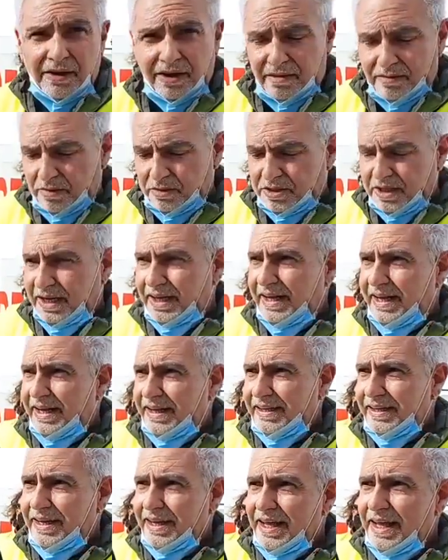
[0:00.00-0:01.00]
que vamos a
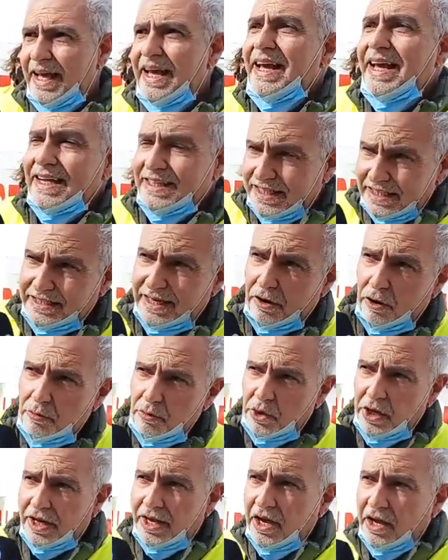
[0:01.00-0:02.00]
leer. Este es el
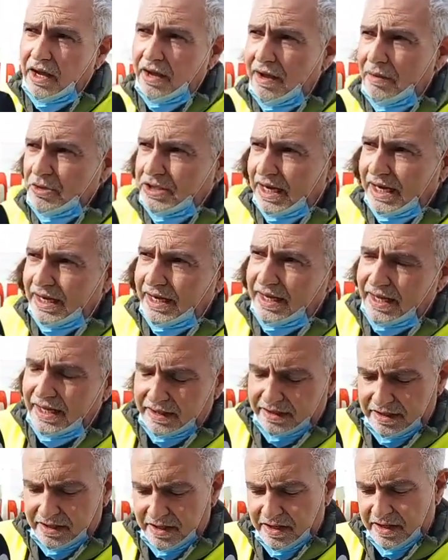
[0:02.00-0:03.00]
comunicado que vamos a
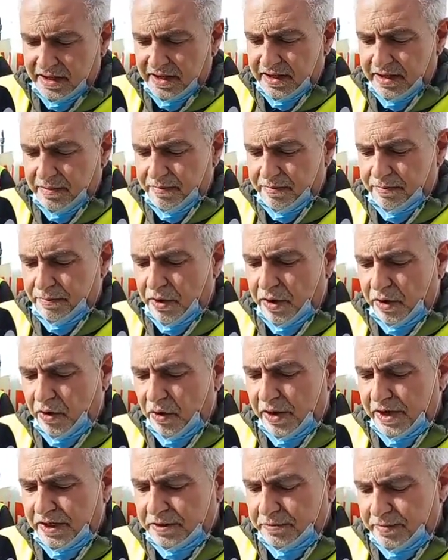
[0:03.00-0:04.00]
leer por
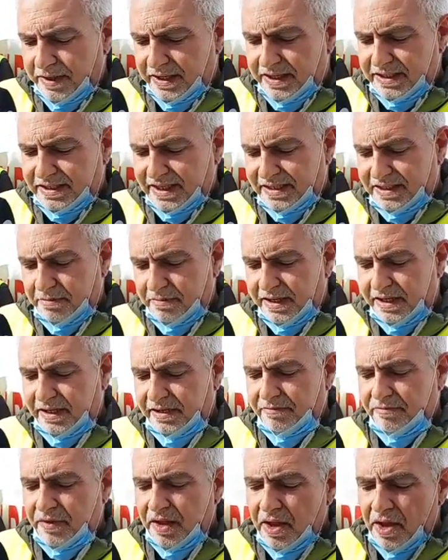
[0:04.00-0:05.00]
COESPE esta semana.
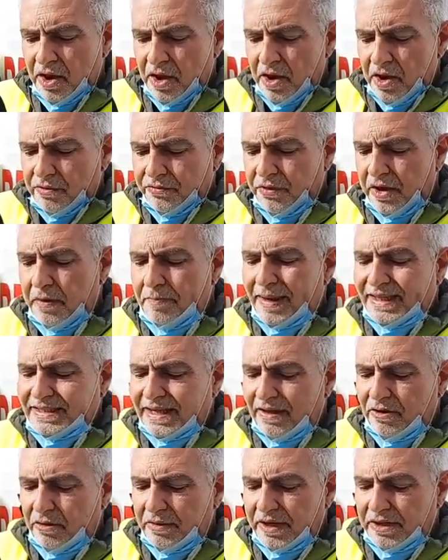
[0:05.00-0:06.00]
Fue el
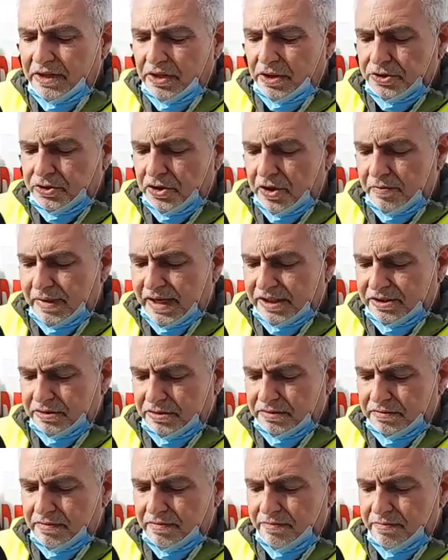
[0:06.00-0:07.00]
pasado 28 de
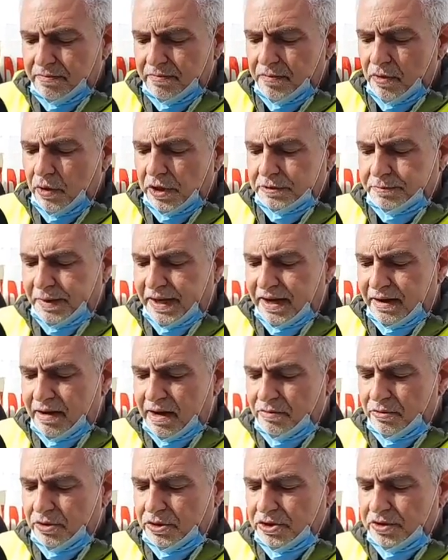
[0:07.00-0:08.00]
marzo. Lo
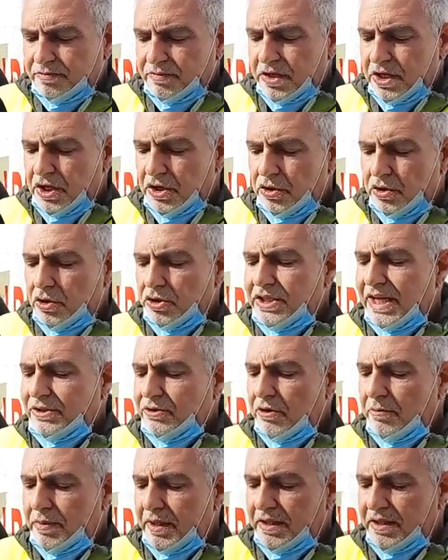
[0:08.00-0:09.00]
esperábamos y no nos
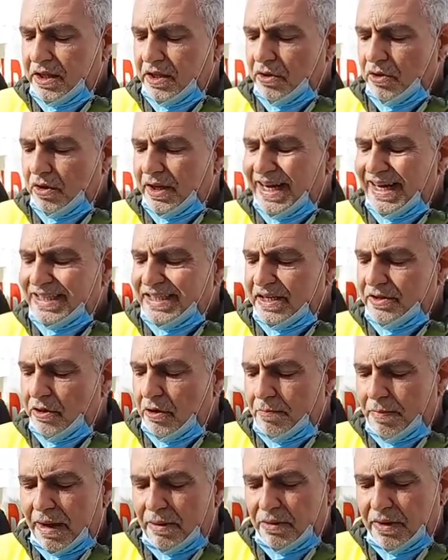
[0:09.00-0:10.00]
ha sorprendido. El
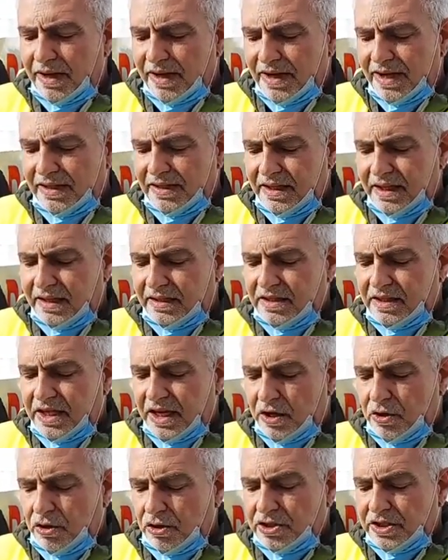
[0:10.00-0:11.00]
señor Pablo Hernández
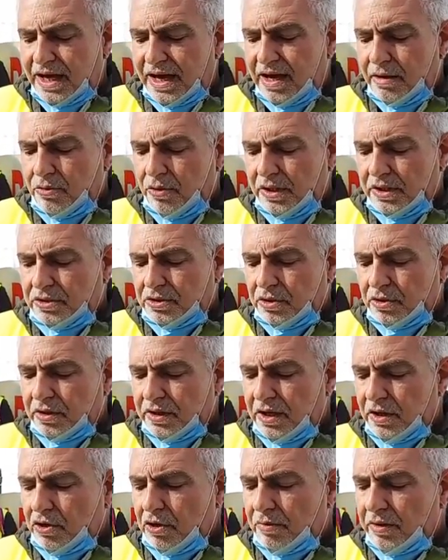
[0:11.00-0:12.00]
de COS ha vuelto
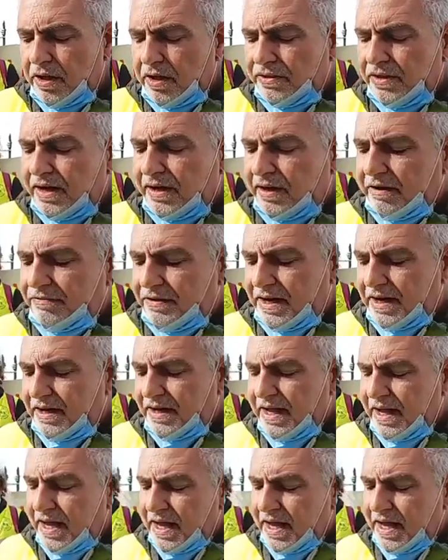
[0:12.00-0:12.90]
y como dice el refrán,